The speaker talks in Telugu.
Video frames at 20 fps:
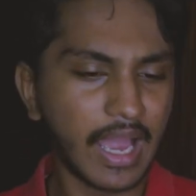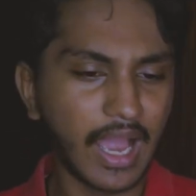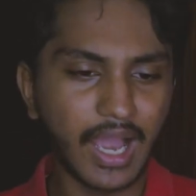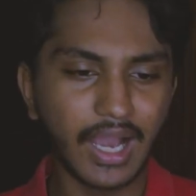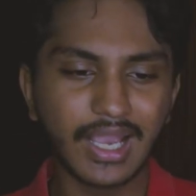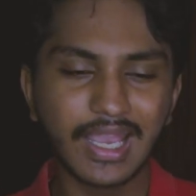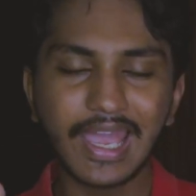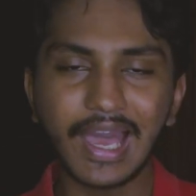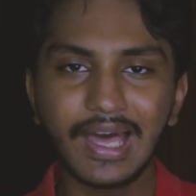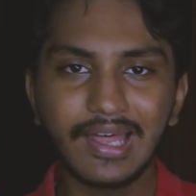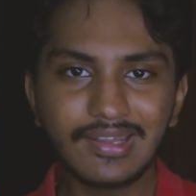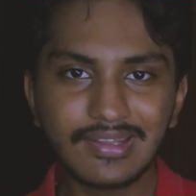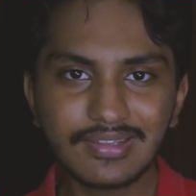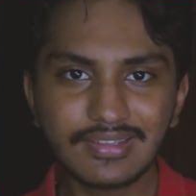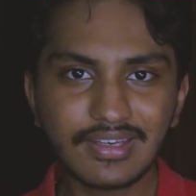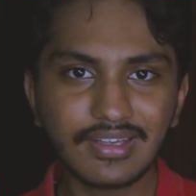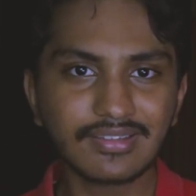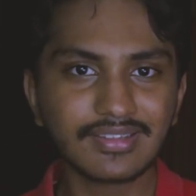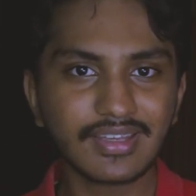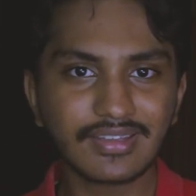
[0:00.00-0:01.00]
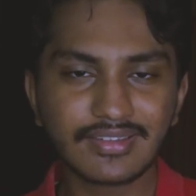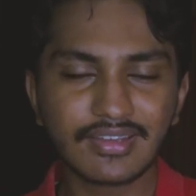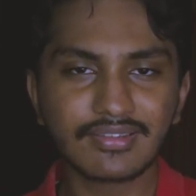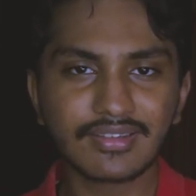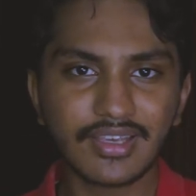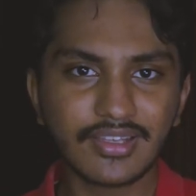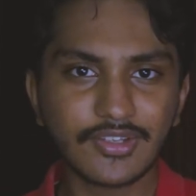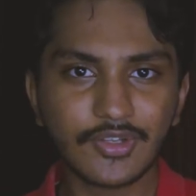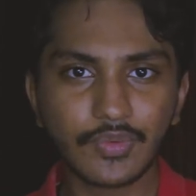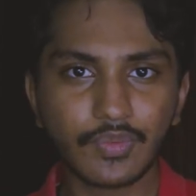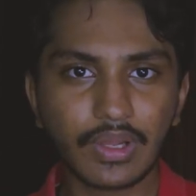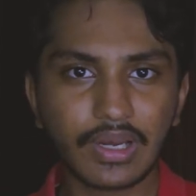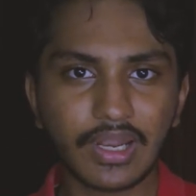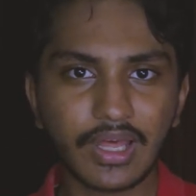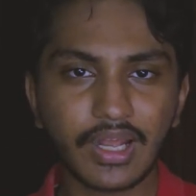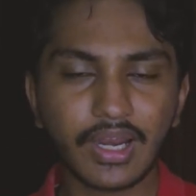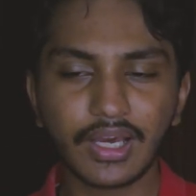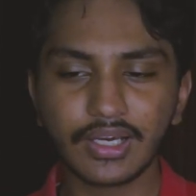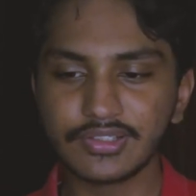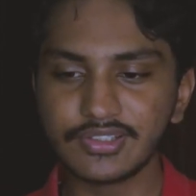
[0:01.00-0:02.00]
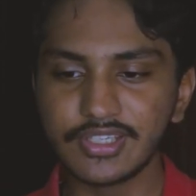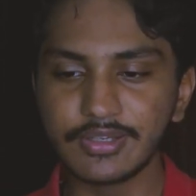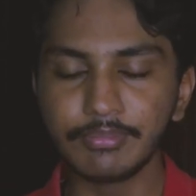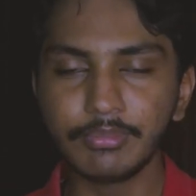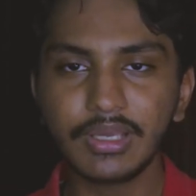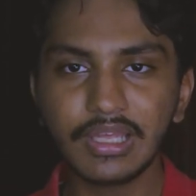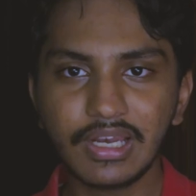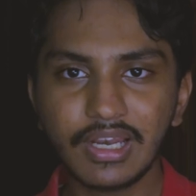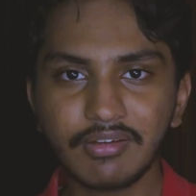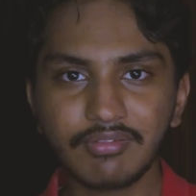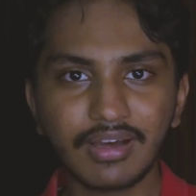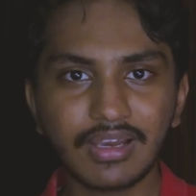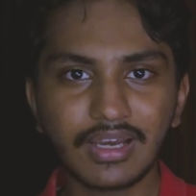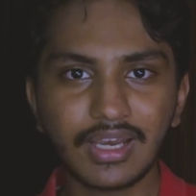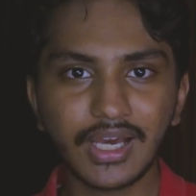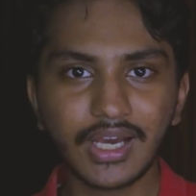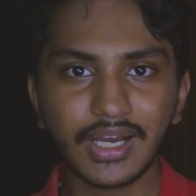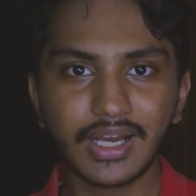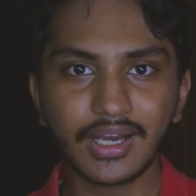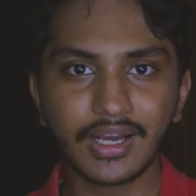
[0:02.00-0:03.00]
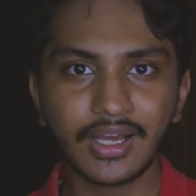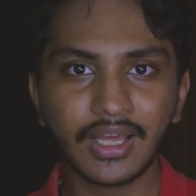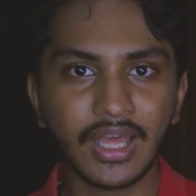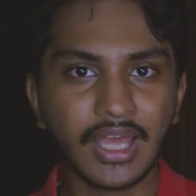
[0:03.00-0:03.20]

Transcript: ఆ క్యాలిస్థెనిక్స్ ఎక్సర్సైజెస్ వల్ల నాకు జిమ్కి వెళ్ళే వాళ్ళలాగా